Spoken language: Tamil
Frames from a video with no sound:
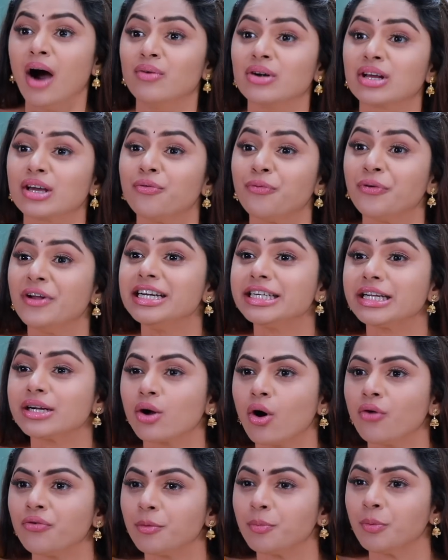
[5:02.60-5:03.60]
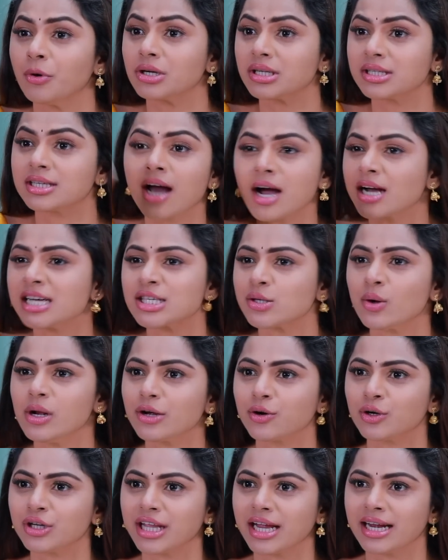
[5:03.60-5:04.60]
அவளுக்கு ஃபில்டர் காஃபி போட சொல்லி
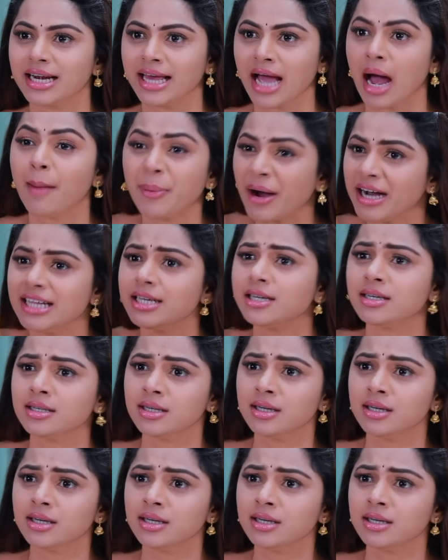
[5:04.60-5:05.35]
கொடுத்தீங்கல்ல அப்ப அது